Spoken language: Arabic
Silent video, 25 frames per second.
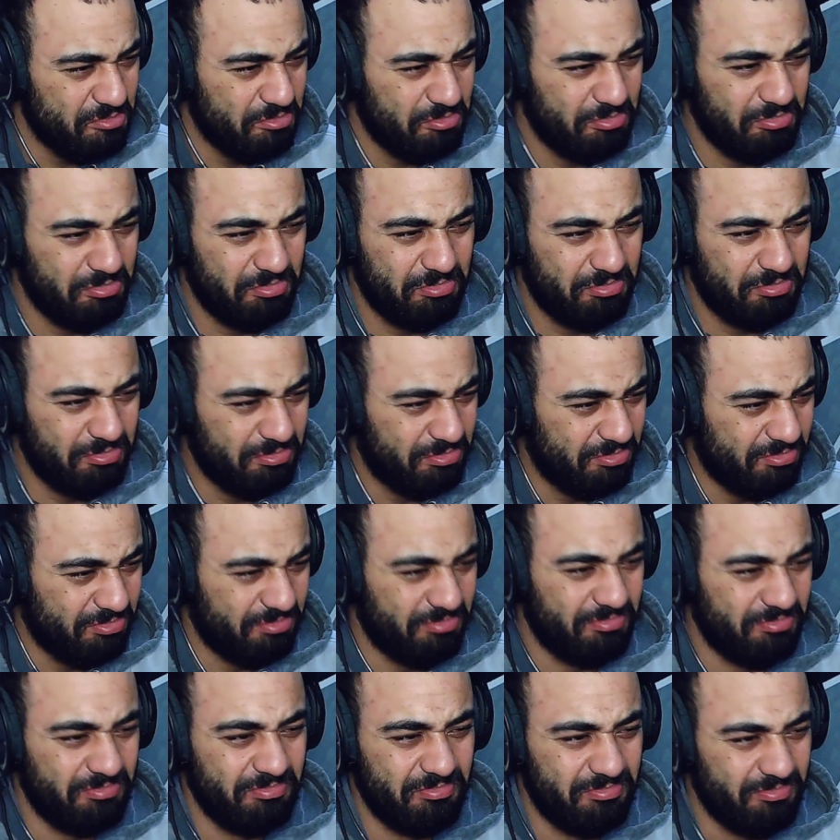بعد
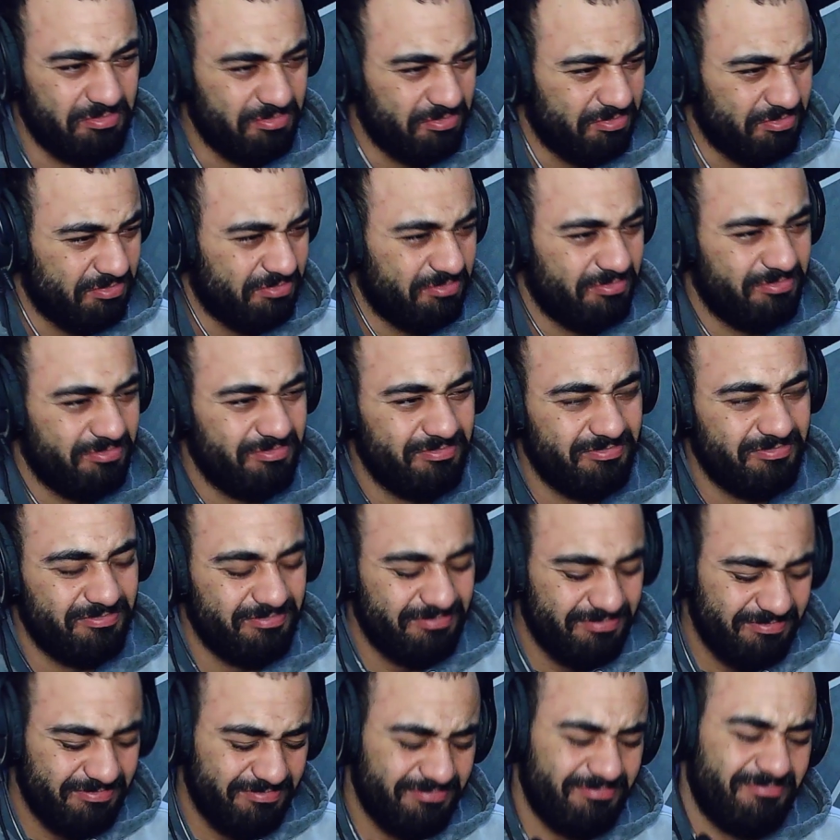السميس انا
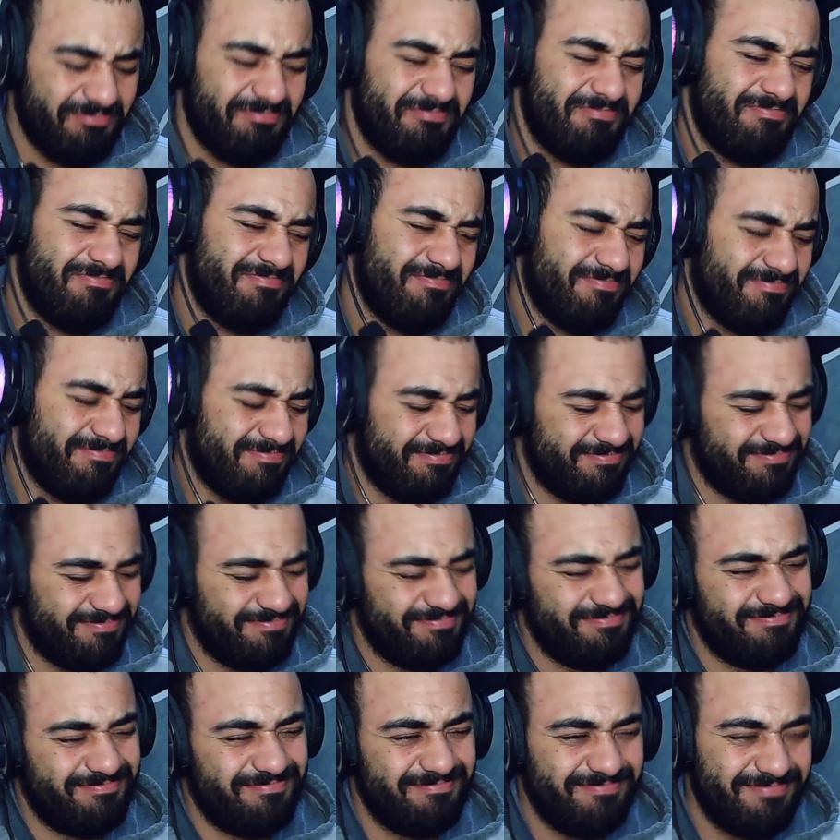غني والسلعة
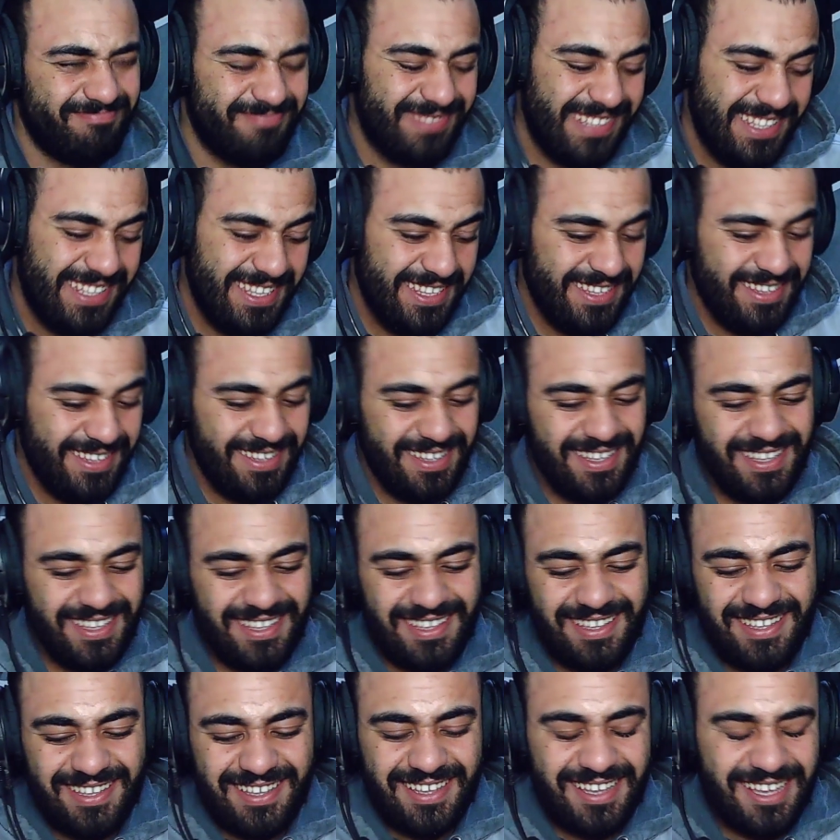وصلت للميس
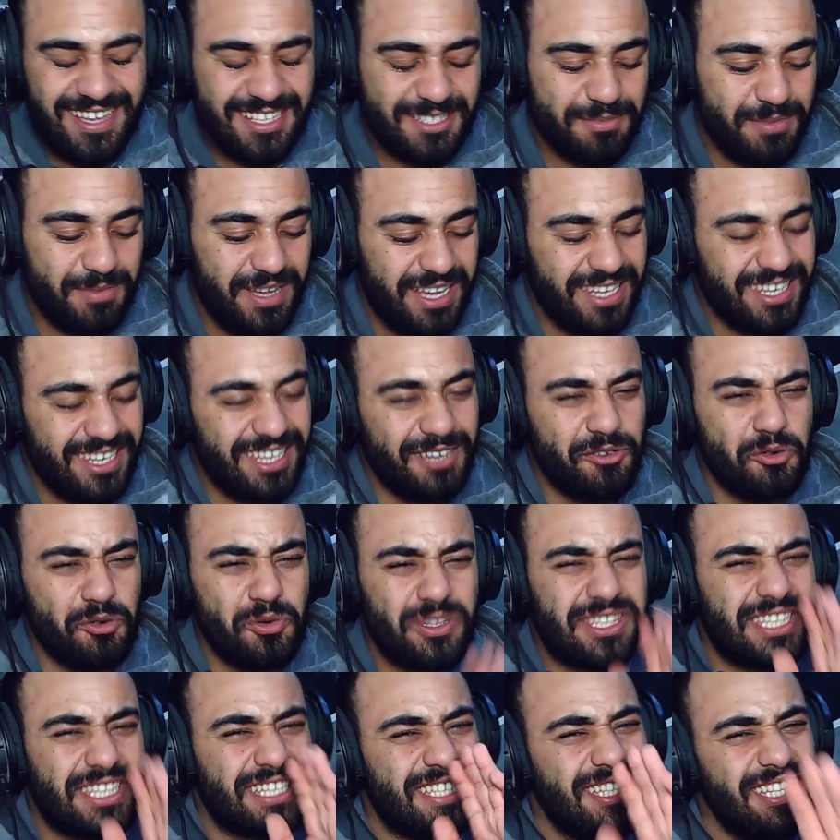اسمع
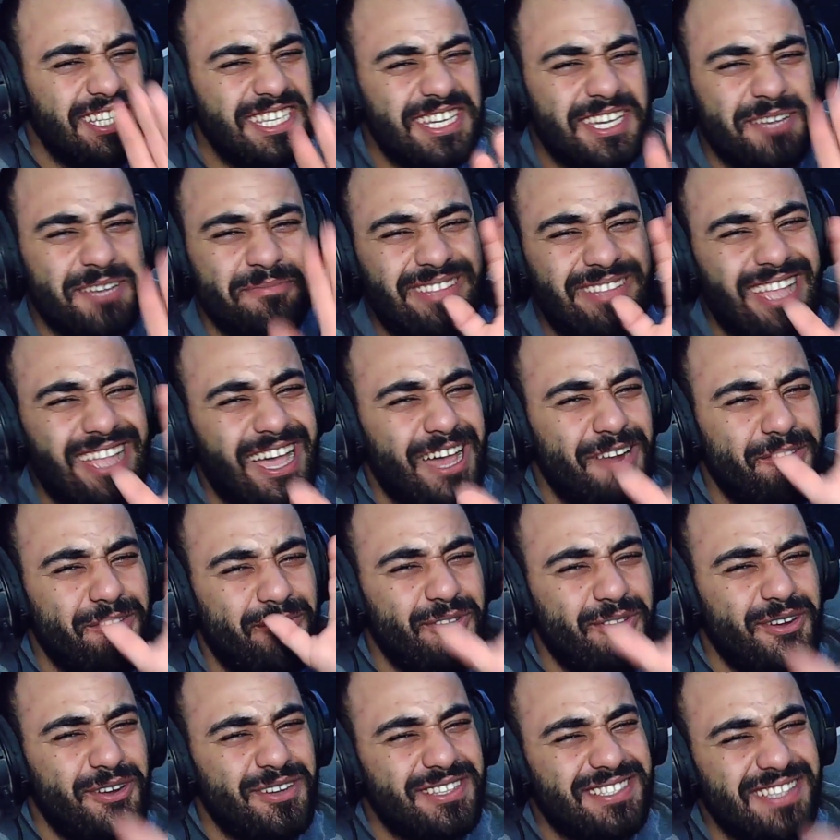والتكنيك متاع
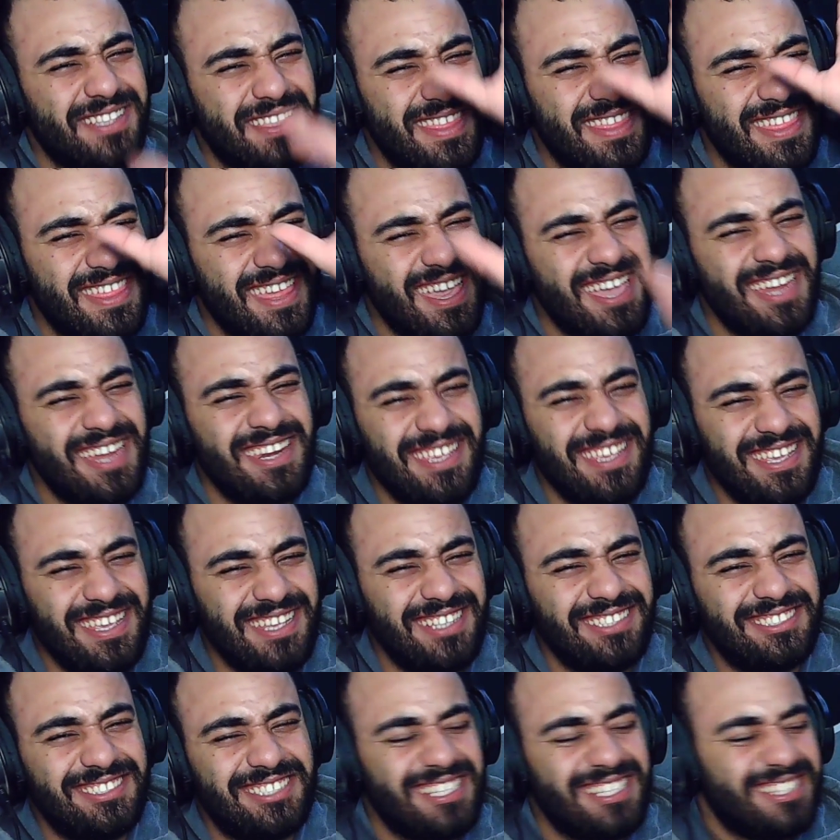الفيرس
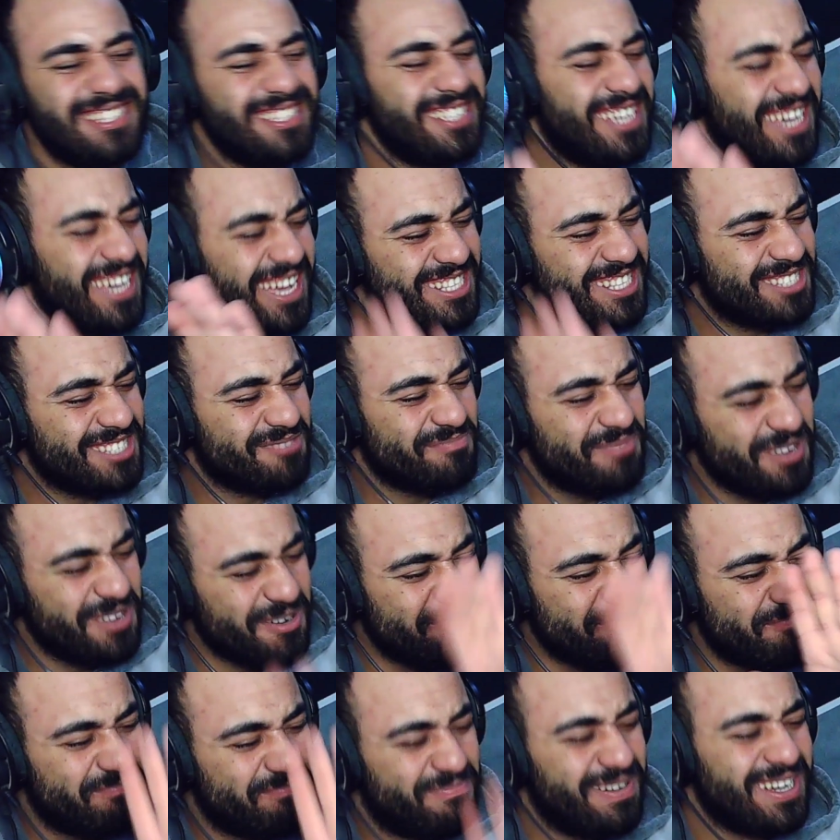الثاني جاتني اصبر
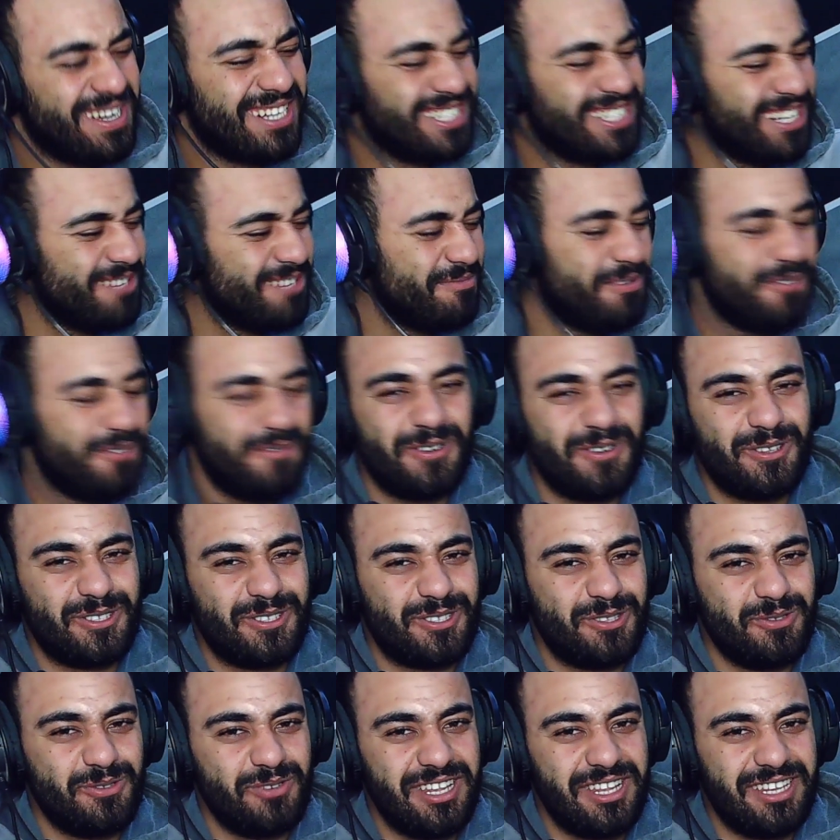برشا من الفيرس
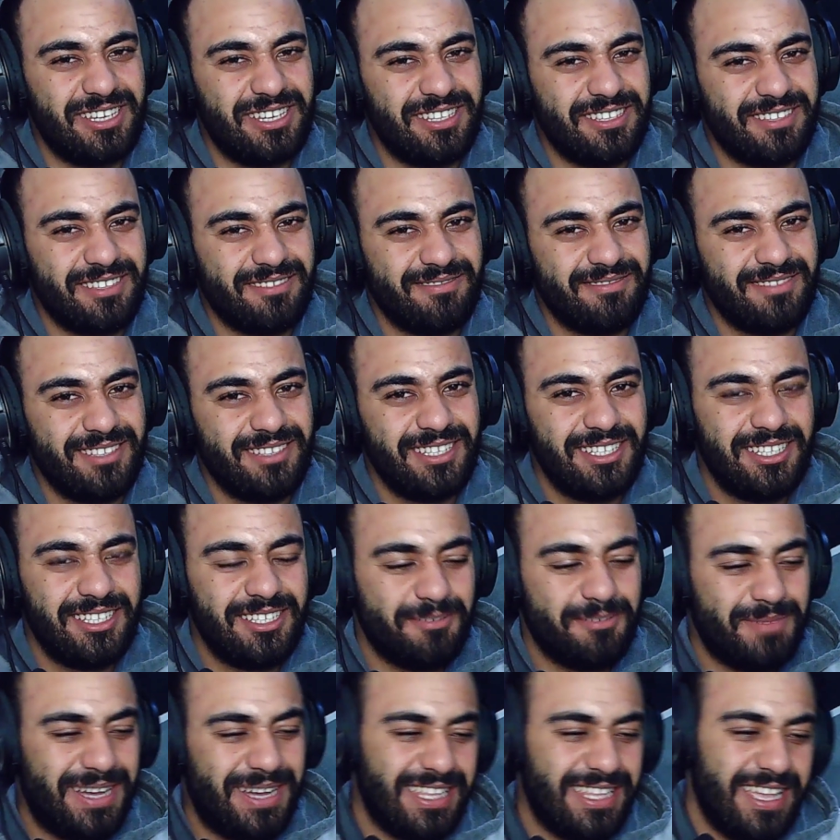الاولاني
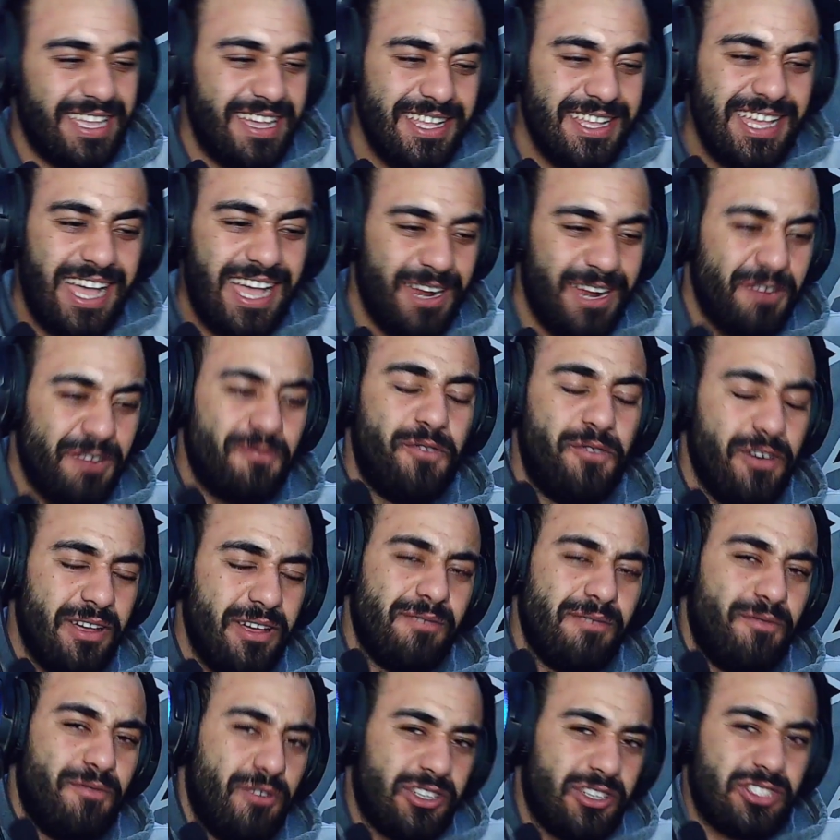معناتها
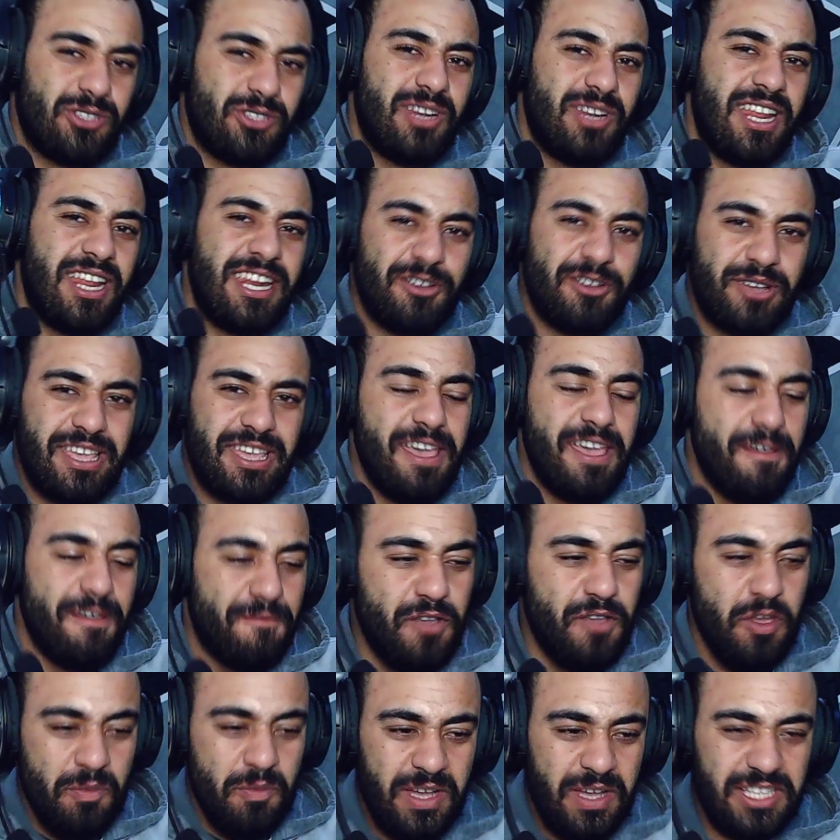الفيرس الاولاني اوكي
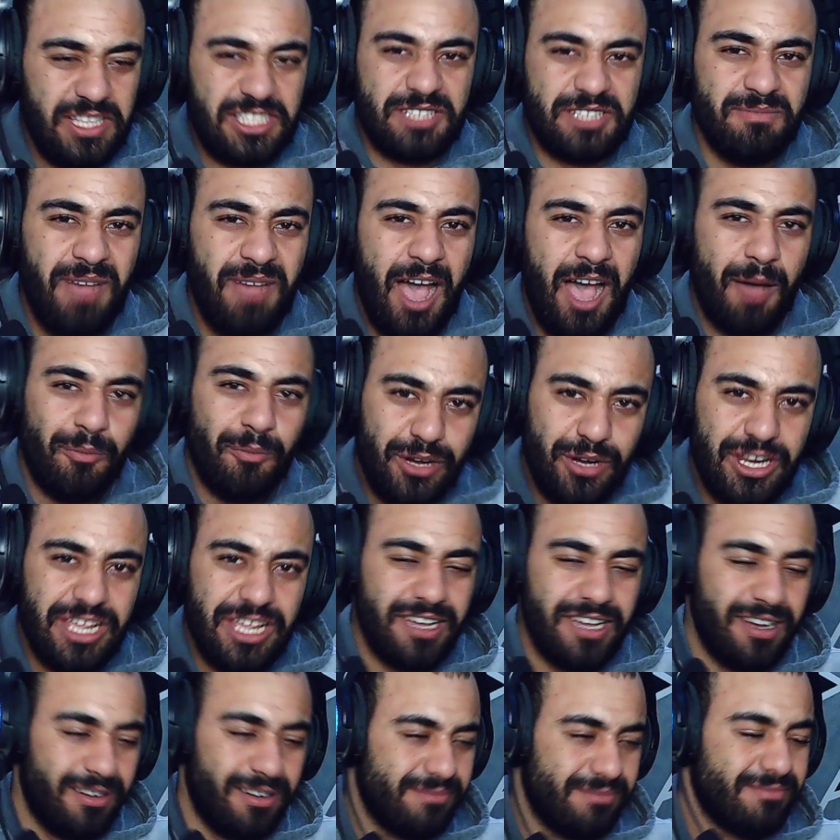فيه ما يتسمع
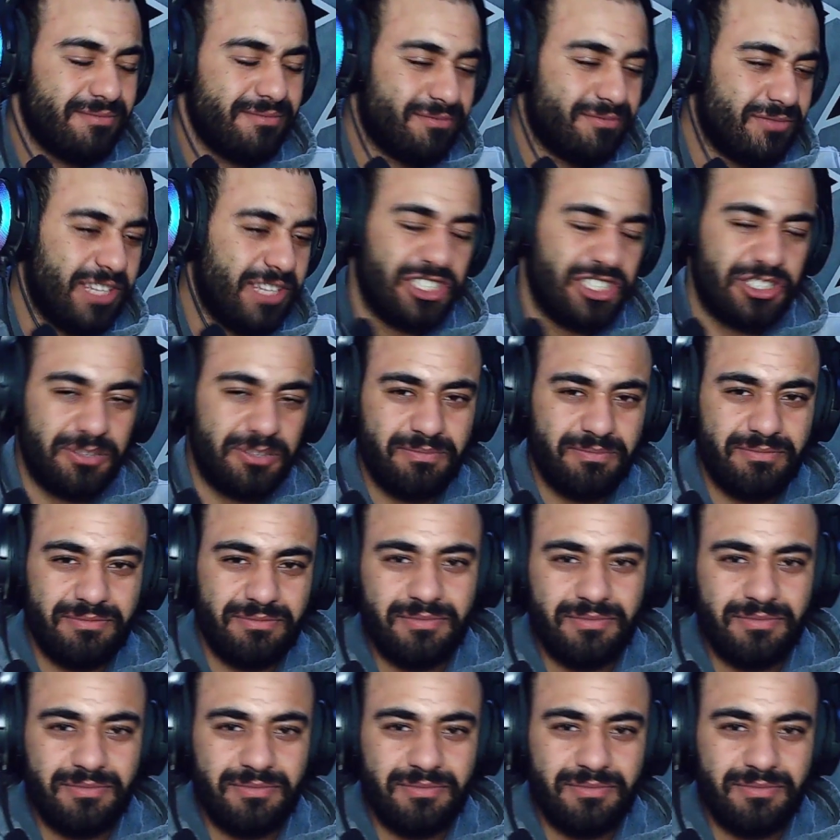مليح نجم